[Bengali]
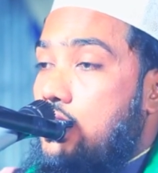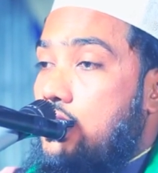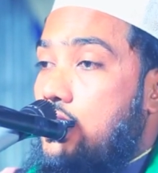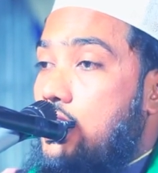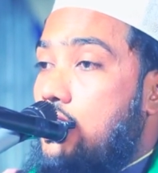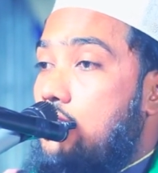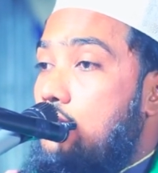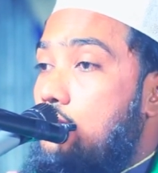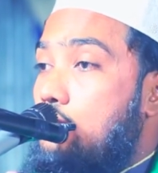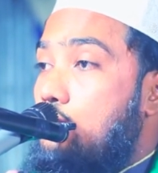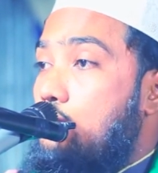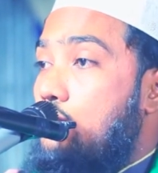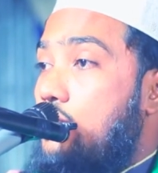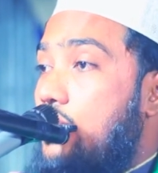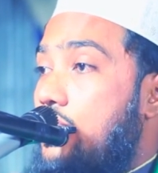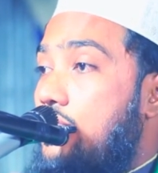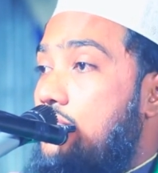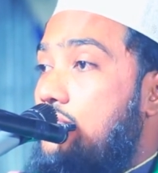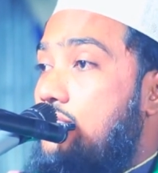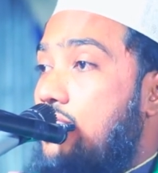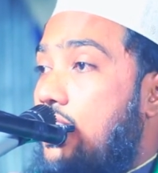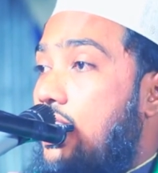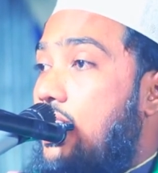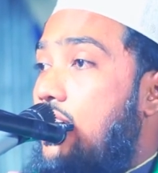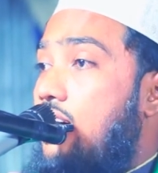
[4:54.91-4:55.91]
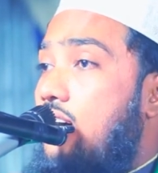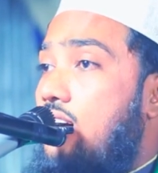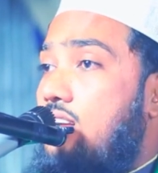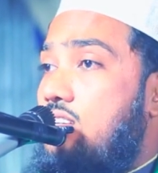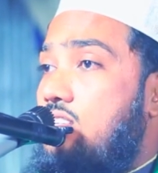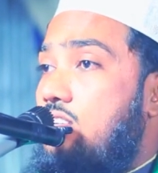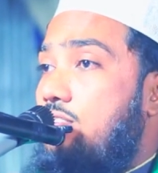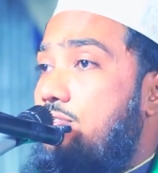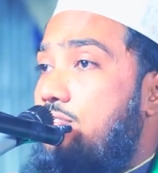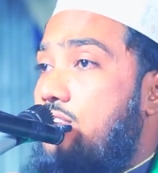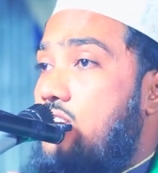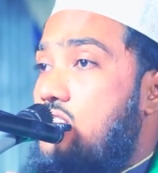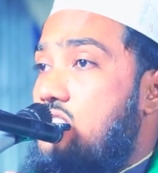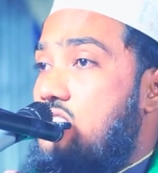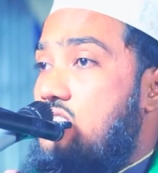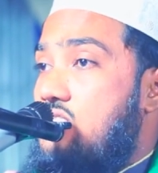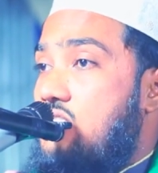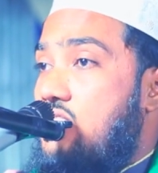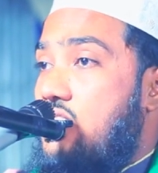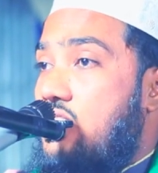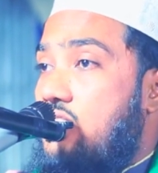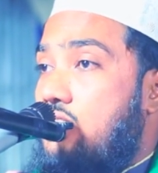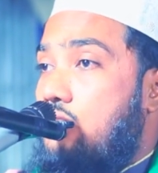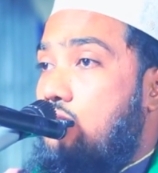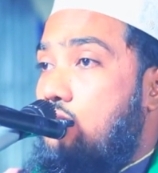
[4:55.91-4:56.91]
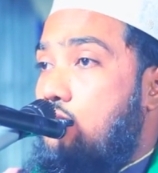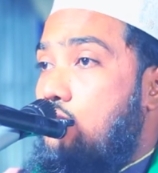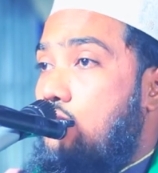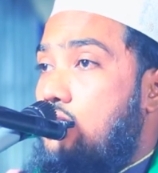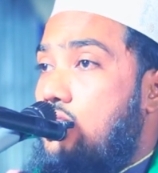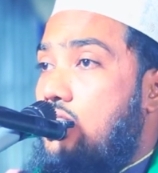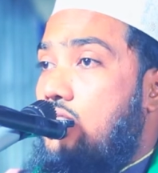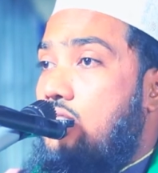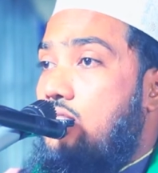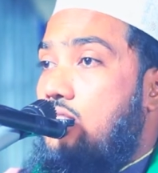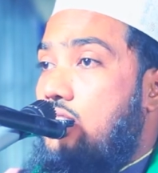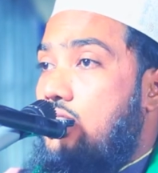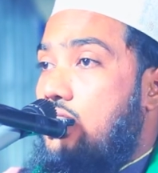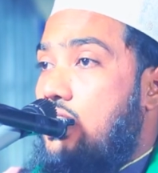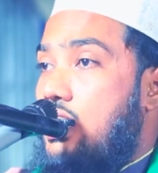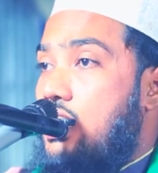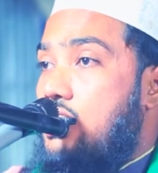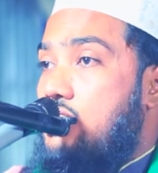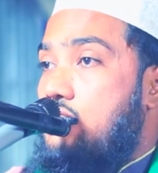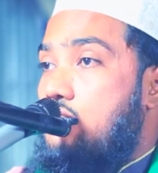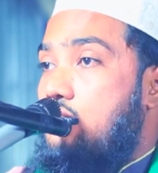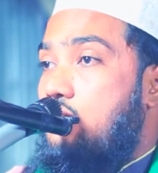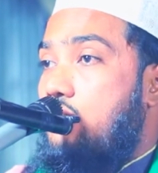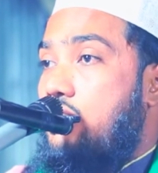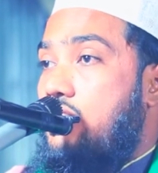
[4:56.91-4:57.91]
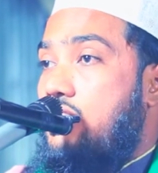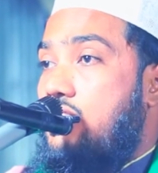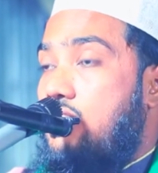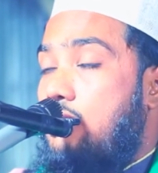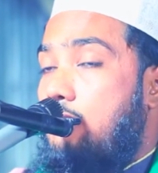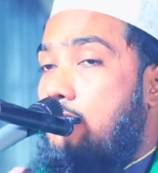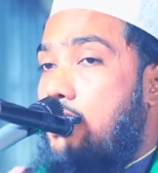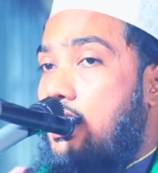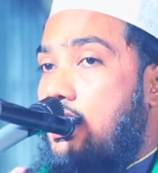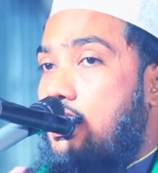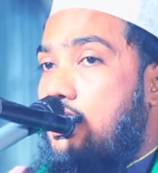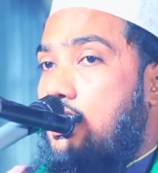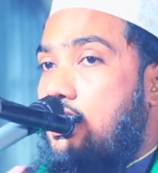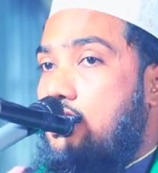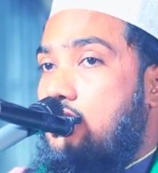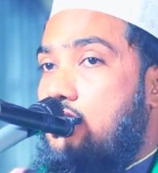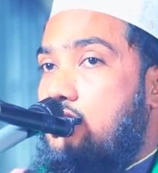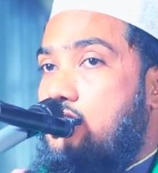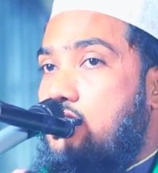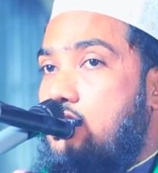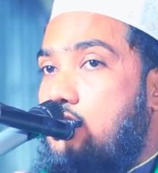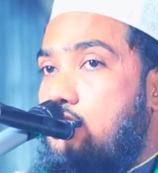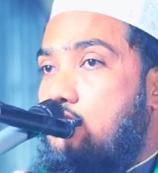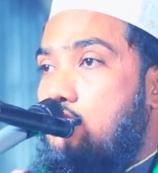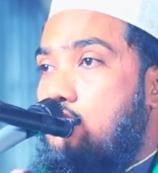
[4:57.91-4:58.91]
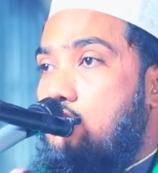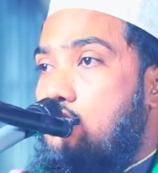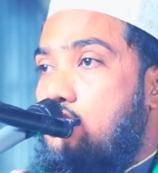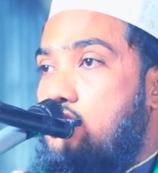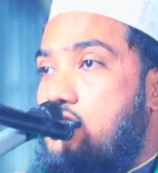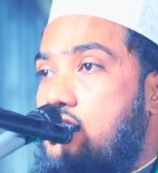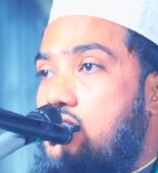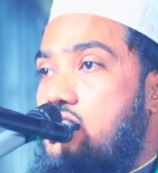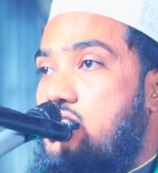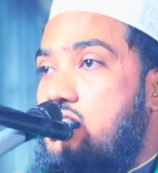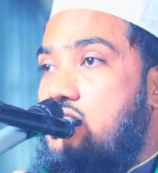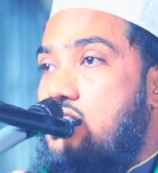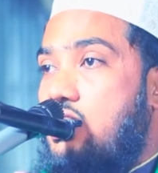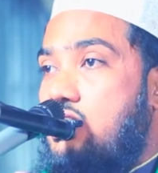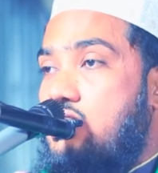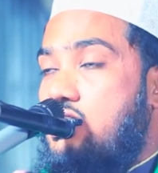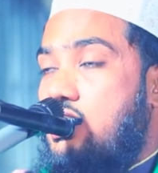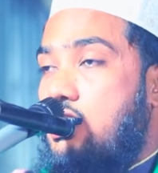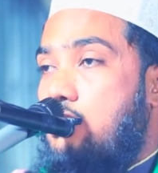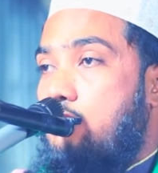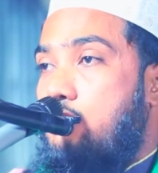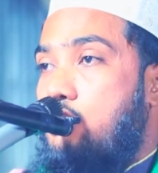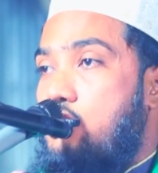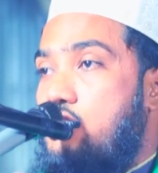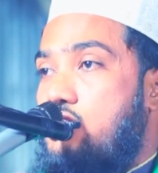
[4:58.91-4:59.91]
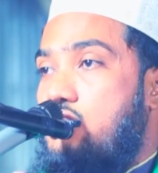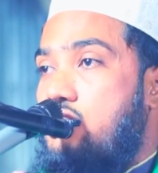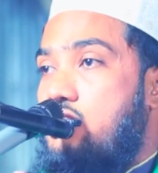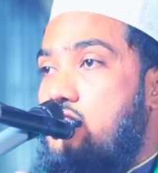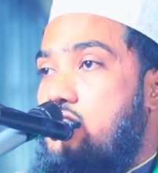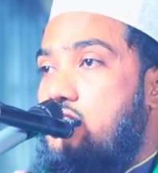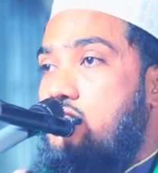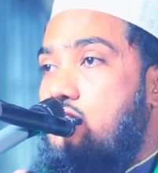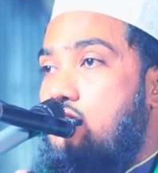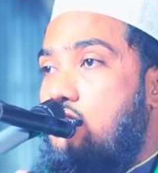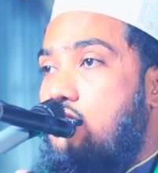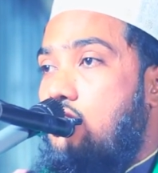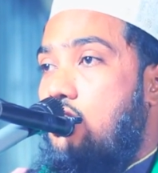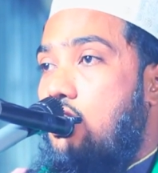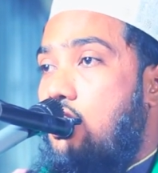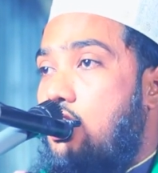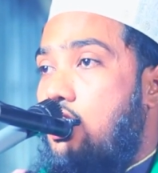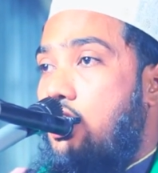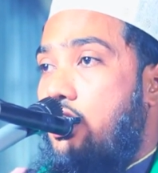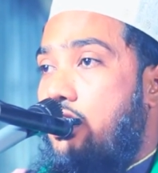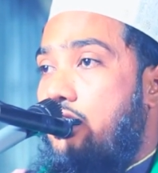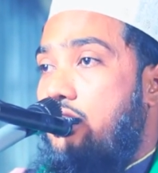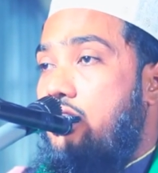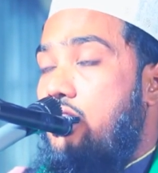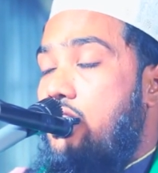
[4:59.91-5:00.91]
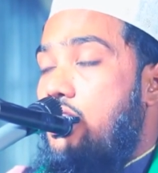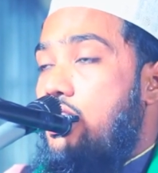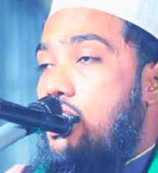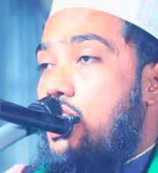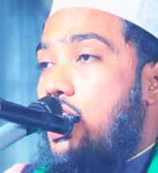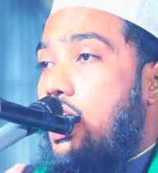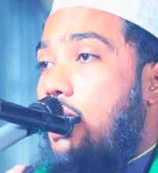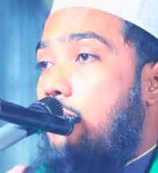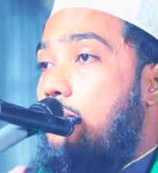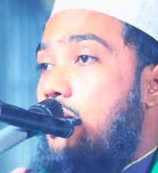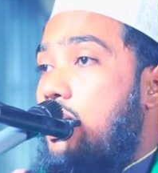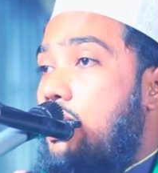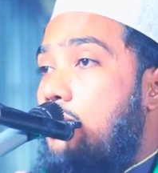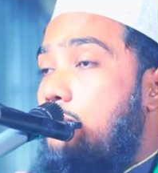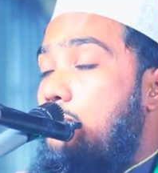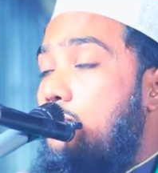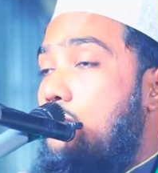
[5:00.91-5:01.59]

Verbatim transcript: কিন্তু এই থার্টি ফার্স্ট নাইট কোথার থেকে আসলো এটা বাংলাদেশের কোনো শিষ্টাচার বৈশিষ্ট্য নয় আমার